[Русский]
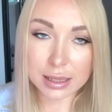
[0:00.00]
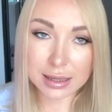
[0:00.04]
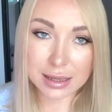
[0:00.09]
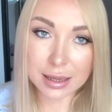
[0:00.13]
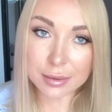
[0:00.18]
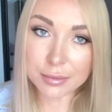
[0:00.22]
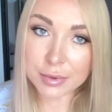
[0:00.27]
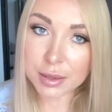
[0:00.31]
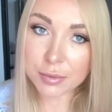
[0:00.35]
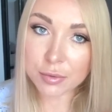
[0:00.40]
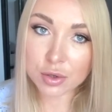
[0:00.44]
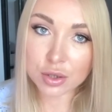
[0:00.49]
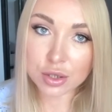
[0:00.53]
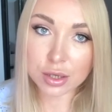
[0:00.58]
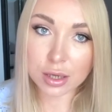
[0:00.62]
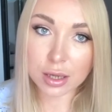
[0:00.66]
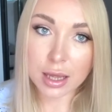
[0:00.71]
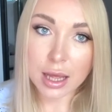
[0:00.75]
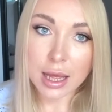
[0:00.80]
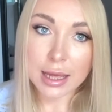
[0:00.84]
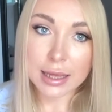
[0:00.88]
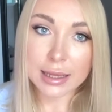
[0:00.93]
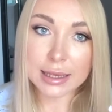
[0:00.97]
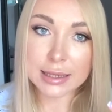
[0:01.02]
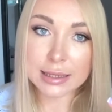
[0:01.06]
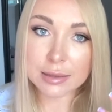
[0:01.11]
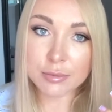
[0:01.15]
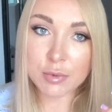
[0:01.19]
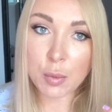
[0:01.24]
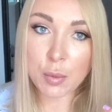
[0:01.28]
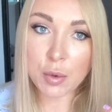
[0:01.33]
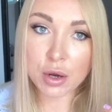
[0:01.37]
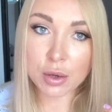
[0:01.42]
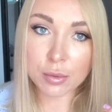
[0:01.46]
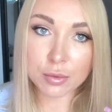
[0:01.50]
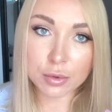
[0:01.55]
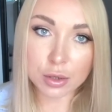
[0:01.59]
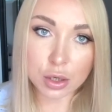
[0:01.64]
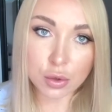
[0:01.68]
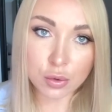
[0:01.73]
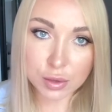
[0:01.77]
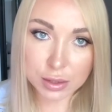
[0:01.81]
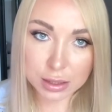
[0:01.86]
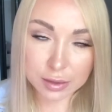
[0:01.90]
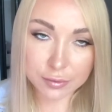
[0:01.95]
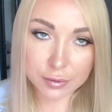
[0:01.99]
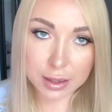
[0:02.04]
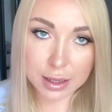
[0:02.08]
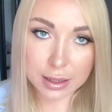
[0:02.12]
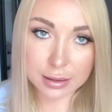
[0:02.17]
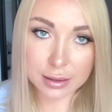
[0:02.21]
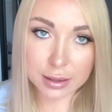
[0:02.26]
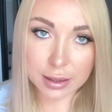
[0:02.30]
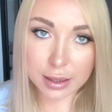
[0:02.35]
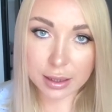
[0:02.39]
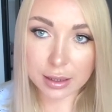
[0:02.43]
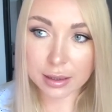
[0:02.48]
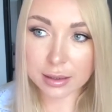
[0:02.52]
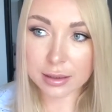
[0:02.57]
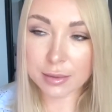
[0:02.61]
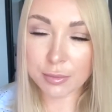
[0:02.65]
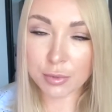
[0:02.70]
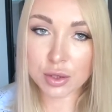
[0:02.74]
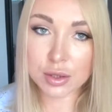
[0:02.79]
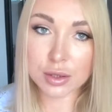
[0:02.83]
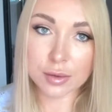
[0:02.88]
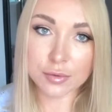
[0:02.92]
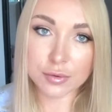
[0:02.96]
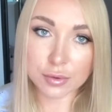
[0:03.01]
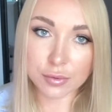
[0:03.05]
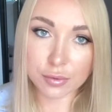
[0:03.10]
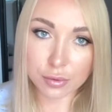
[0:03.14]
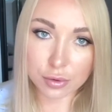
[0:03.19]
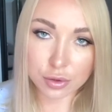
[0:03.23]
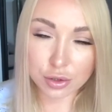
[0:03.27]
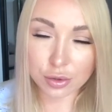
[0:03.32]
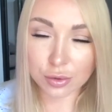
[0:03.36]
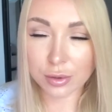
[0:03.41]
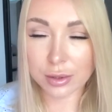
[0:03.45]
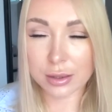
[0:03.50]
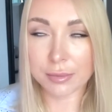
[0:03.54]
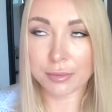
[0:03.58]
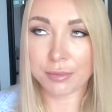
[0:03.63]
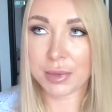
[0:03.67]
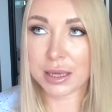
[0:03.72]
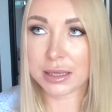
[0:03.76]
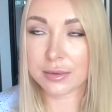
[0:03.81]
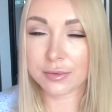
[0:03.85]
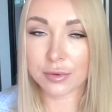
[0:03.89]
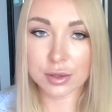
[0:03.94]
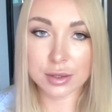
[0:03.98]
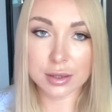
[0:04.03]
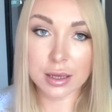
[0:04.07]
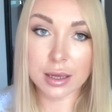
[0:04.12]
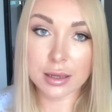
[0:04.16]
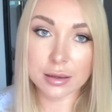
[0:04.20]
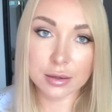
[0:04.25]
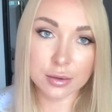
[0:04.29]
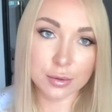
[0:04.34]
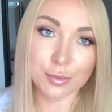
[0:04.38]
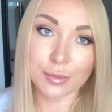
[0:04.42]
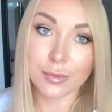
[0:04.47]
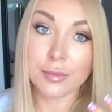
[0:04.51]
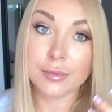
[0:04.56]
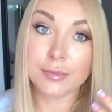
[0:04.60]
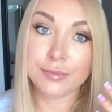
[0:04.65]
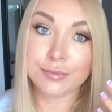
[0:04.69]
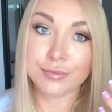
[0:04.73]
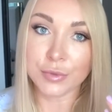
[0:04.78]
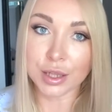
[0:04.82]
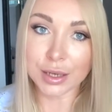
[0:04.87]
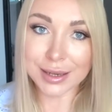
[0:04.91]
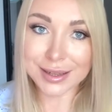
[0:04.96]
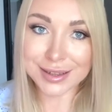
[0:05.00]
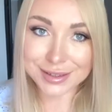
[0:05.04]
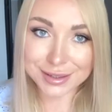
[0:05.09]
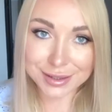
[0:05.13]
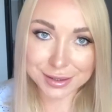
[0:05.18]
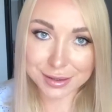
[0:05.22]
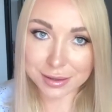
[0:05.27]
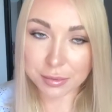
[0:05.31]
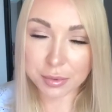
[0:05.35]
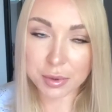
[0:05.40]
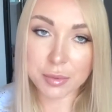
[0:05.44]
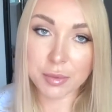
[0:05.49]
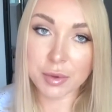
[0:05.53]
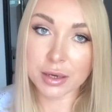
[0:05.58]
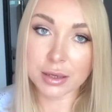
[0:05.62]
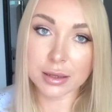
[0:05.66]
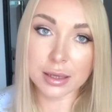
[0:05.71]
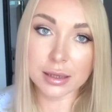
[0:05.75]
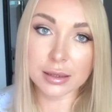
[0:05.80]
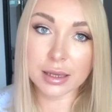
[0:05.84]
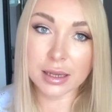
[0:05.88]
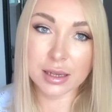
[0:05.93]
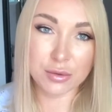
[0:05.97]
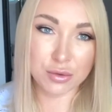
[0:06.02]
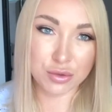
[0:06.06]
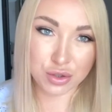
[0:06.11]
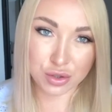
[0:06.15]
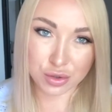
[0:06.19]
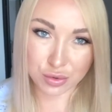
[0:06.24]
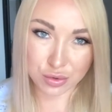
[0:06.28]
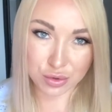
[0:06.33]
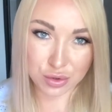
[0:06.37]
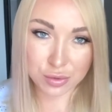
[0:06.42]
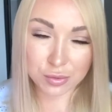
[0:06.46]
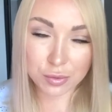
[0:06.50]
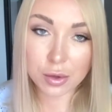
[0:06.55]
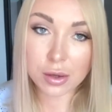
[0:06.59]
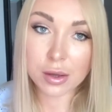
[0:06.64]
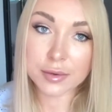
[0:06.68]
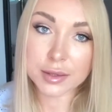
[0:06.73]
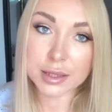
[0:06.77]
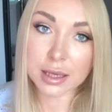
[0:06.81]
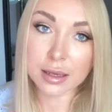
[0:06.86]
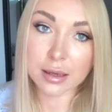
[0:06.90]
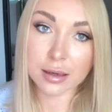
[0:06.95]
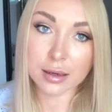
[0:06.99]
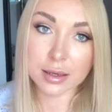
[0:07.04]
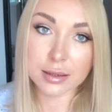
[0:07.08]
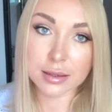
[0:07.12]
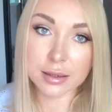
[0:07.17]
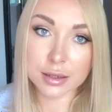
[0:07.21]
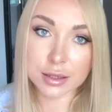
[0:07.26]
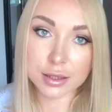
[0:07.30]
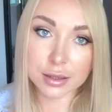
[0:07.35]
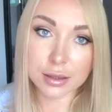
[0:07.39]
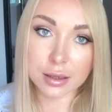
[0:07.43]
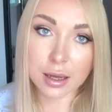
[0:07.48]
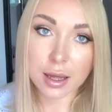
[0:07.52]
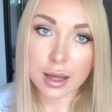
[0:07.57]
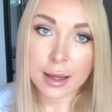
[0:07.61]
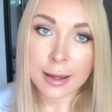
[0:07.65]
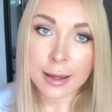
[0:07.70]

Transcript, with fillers: Там немножко, если мы берем люксовые отели, они просто все включено, или там 5 звезд, да, ну, Риксос, например, и тогда их очень-очень много всяких различных.